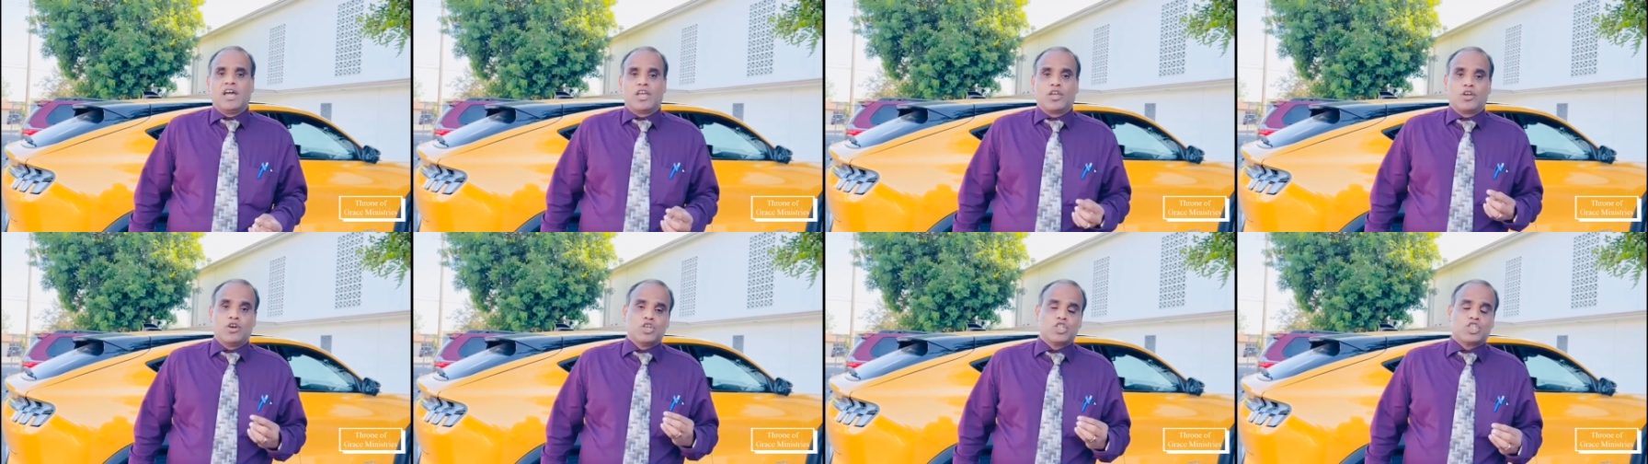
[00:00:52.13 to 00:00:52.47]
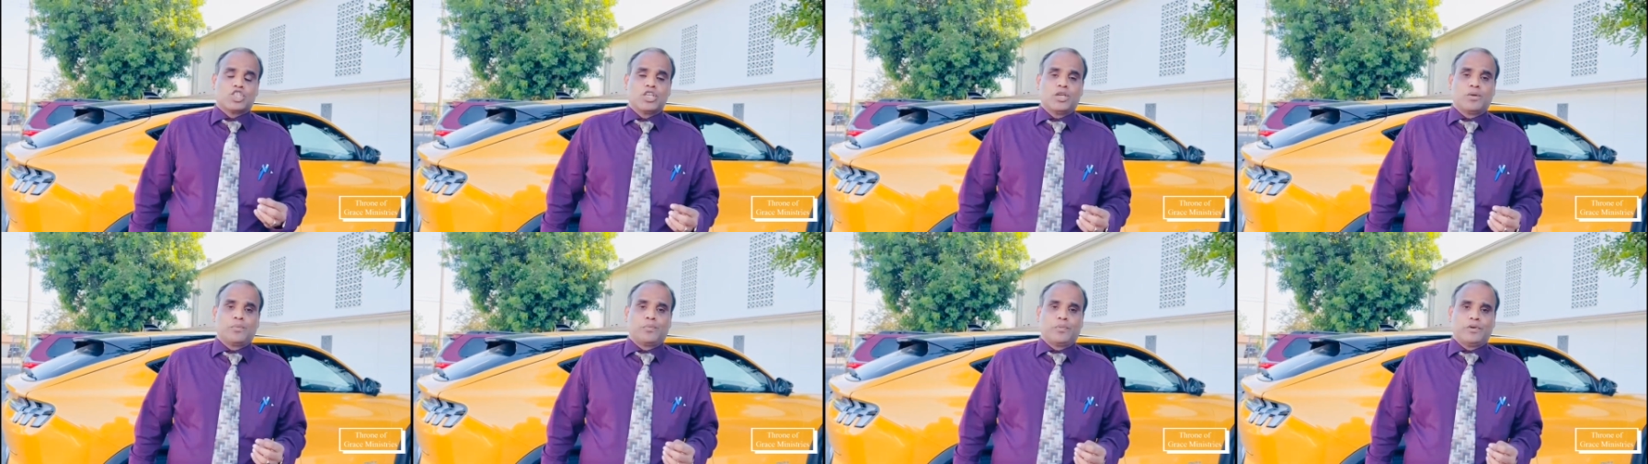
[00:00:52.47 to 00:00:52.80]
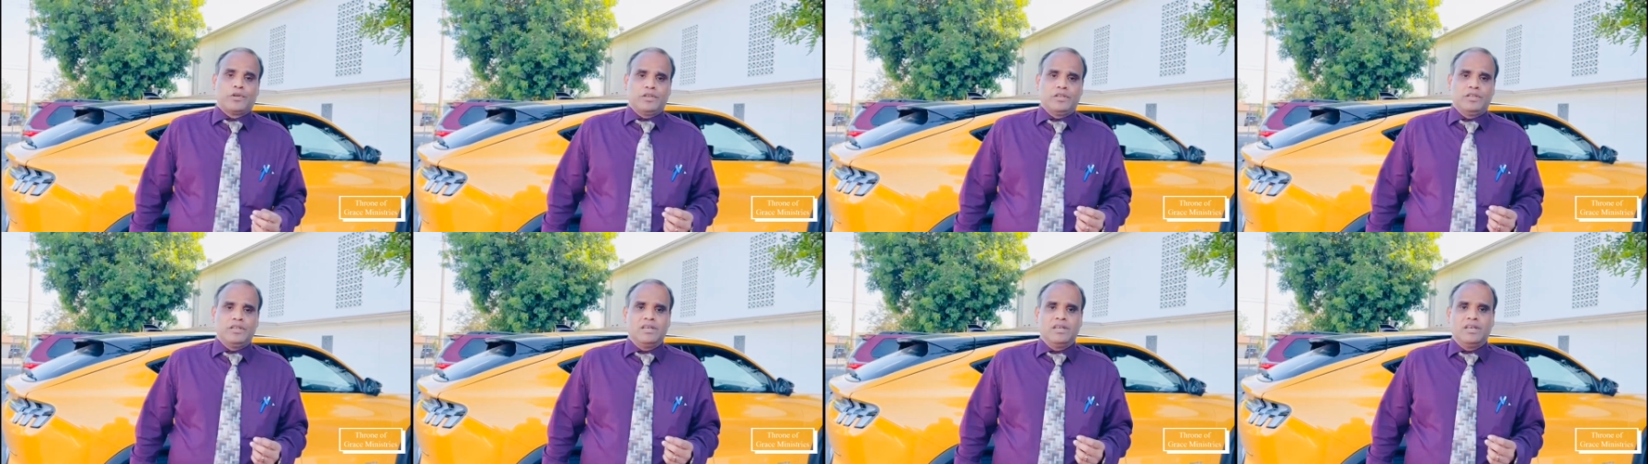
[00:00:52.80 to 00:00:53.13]
யோசேப்பு
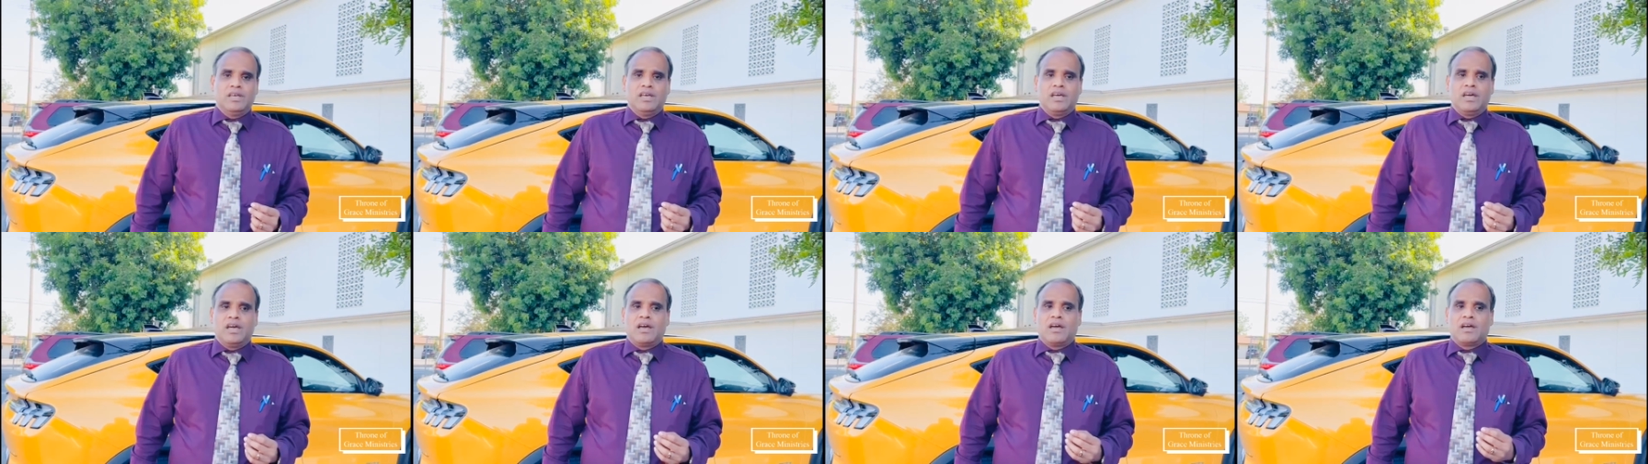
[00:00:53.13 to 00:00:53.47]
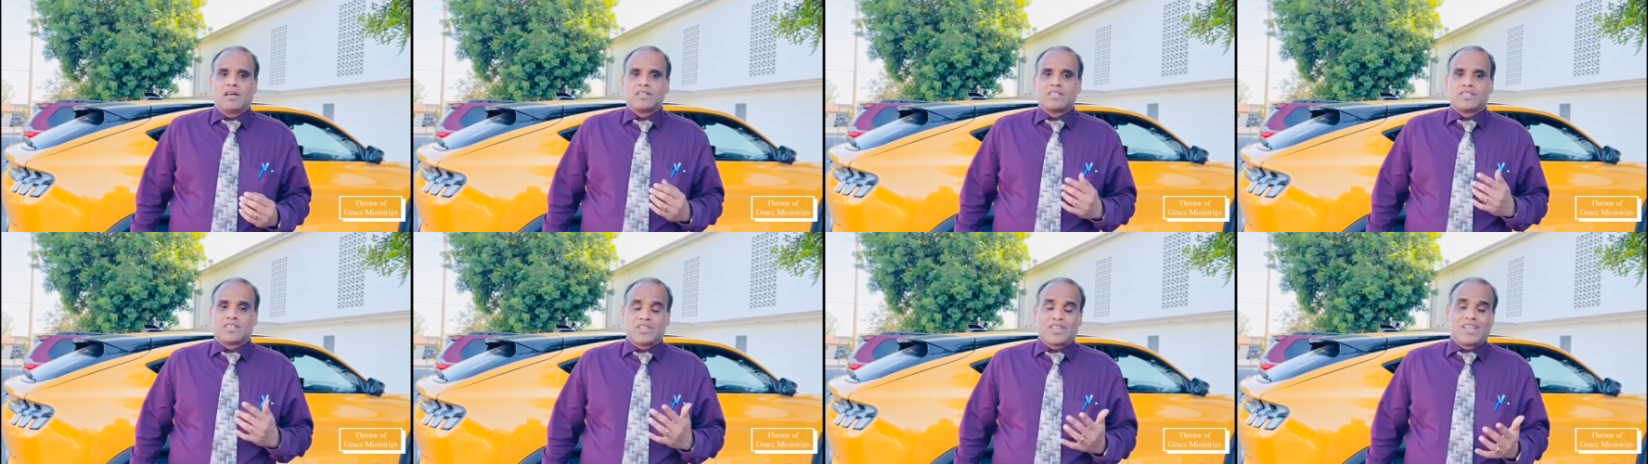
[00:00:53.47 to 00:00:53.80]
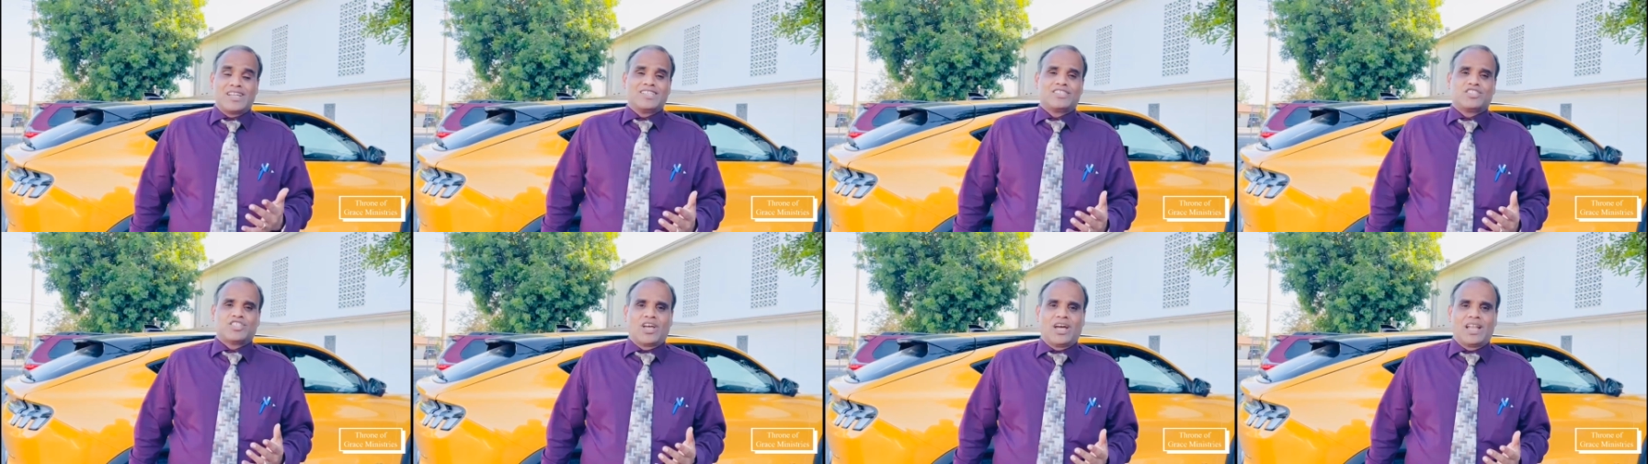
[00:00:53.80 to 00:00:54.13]

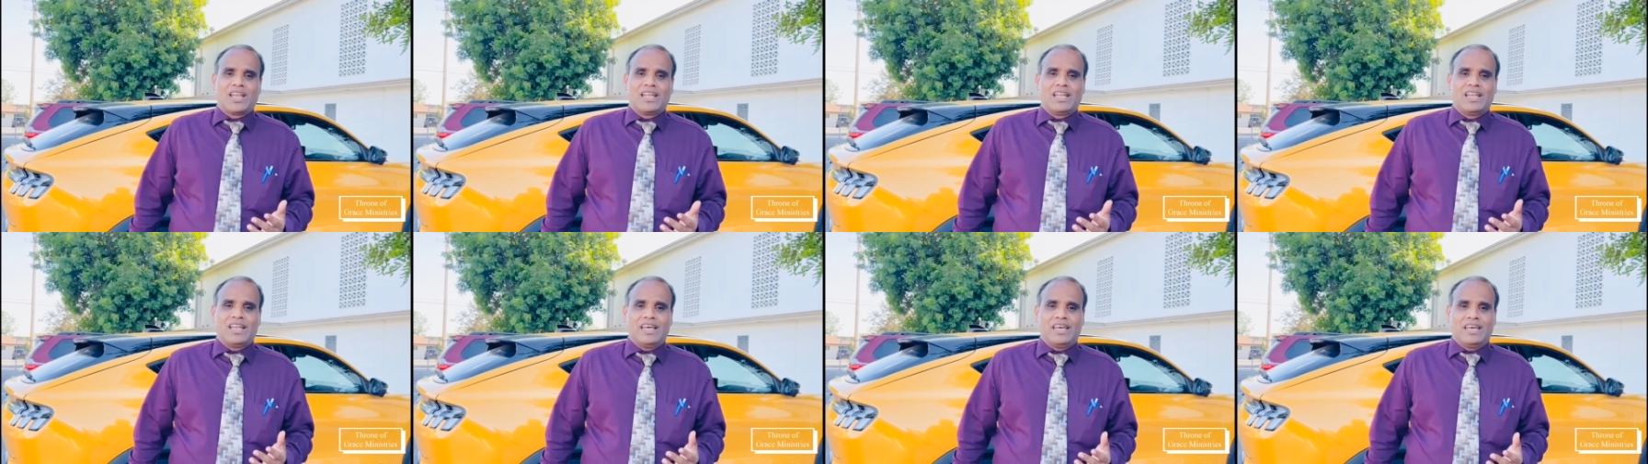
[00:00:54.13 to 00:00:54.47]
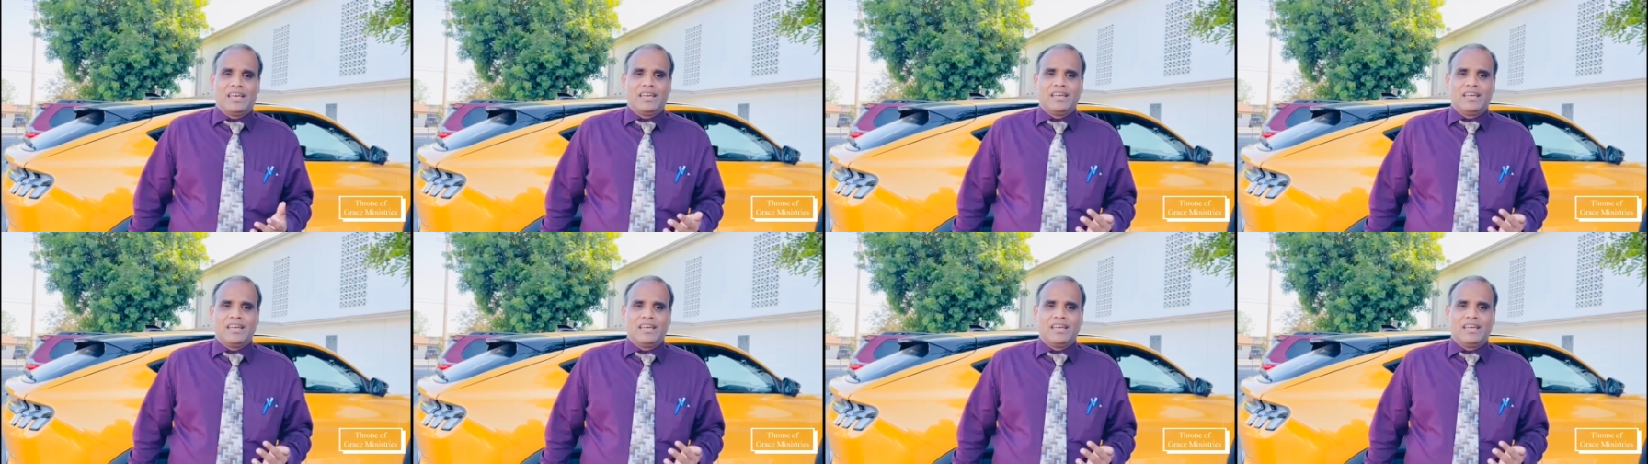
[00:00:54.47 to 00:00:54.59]
சிறைச்சாலையில